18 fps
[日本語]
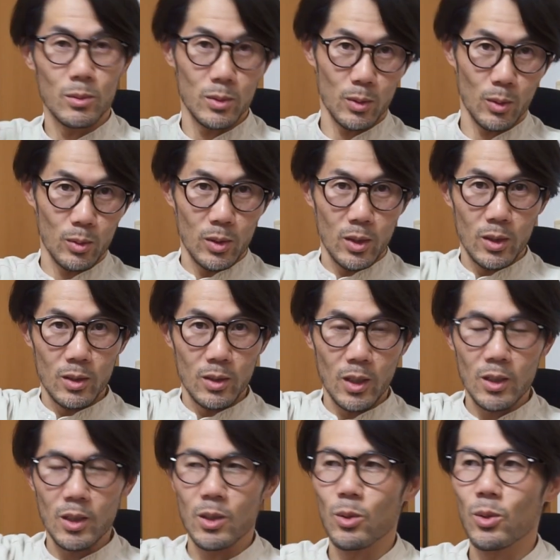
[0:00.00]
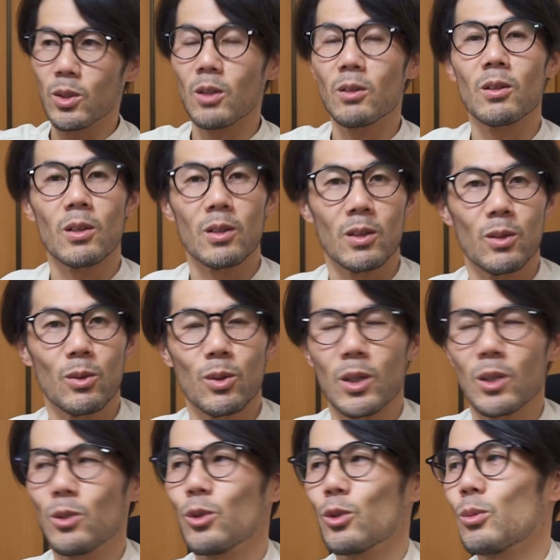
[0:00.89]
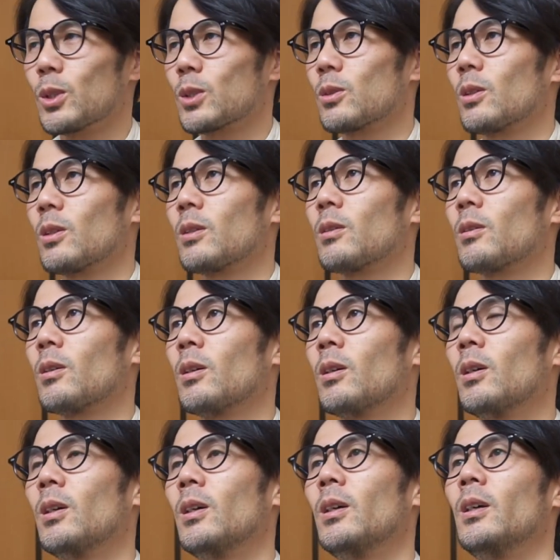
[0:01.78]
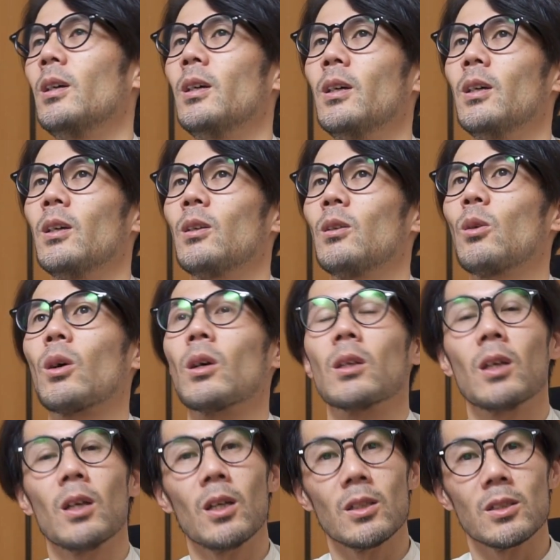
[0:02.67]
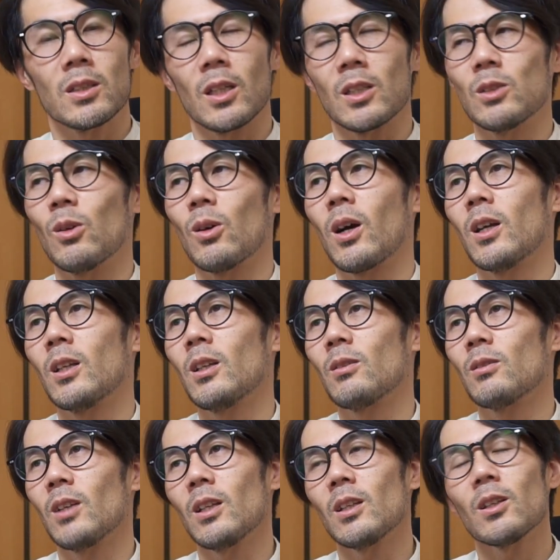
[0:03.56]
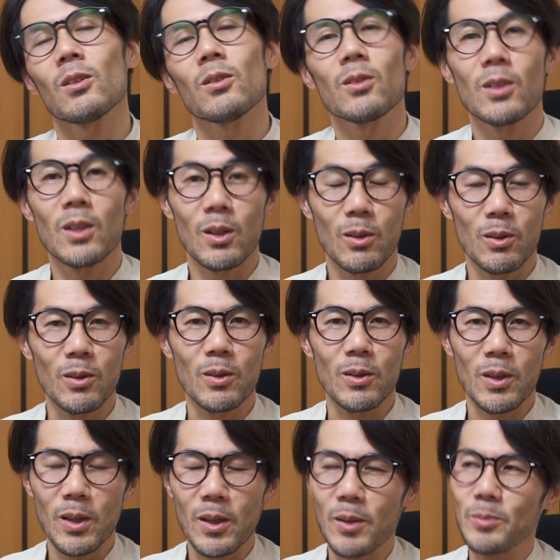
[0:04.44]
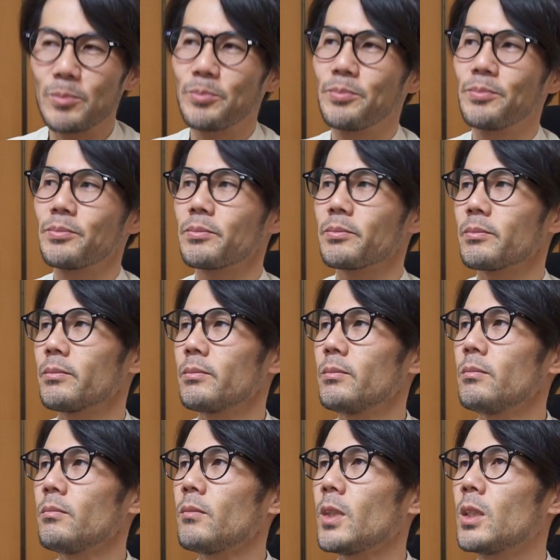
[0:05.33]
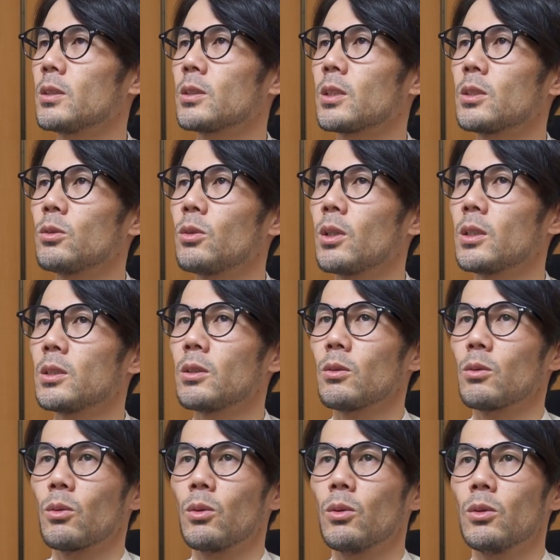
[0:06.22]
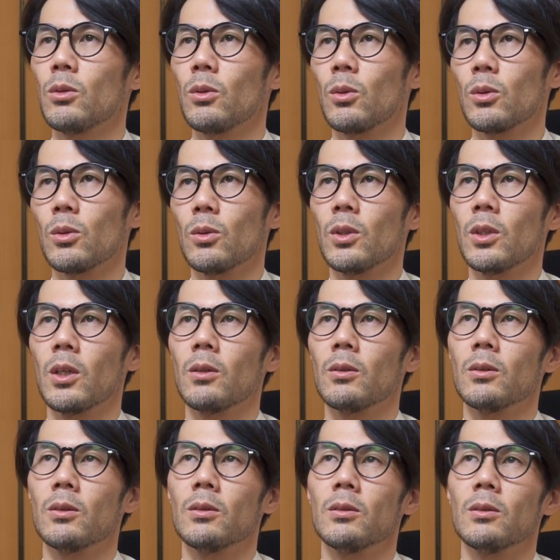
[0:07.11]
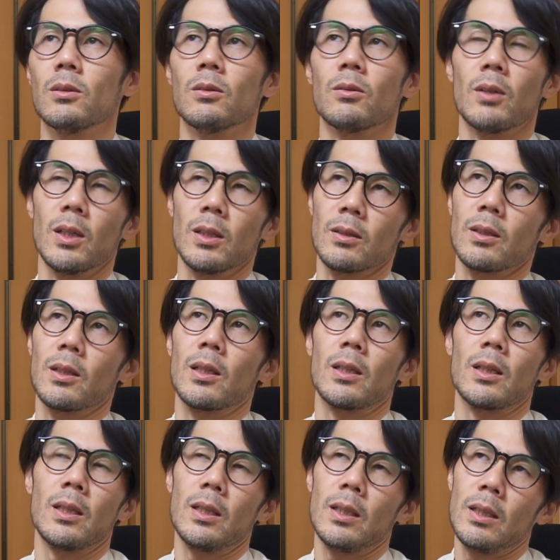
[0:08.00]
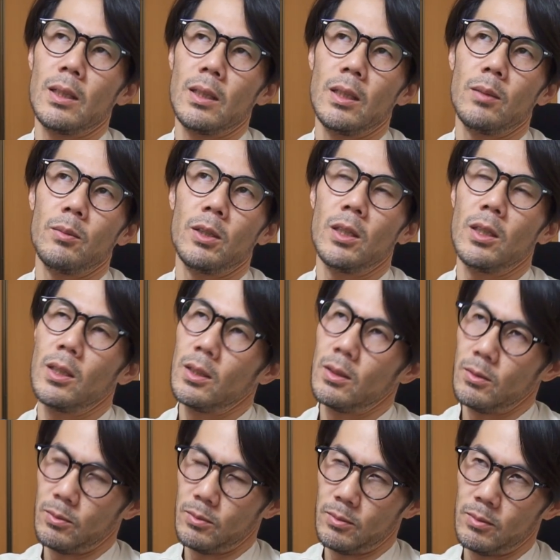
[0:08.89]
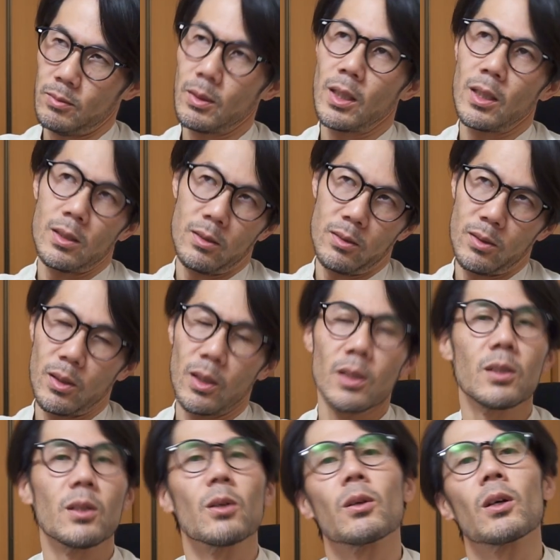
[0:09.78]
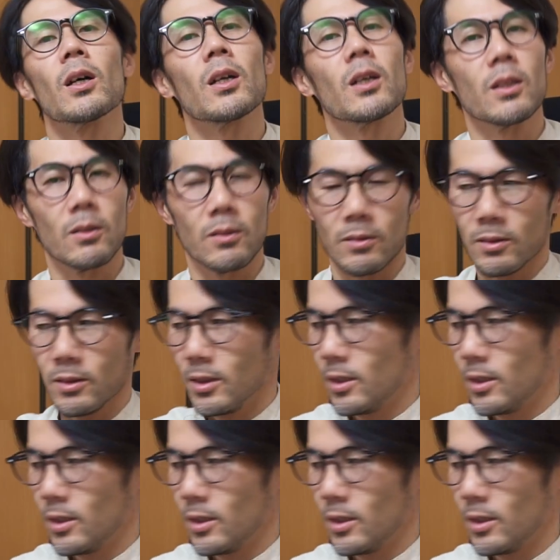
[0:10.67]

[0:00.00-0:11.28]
こに立てて置いてあるからね、他に置く場所ないから。とかね、スタジオ借りたくなってくるね、こういうのね。スタジオ借りちゃうと、こういうのごといけるのあるからな、とか、いろいろ考えてる。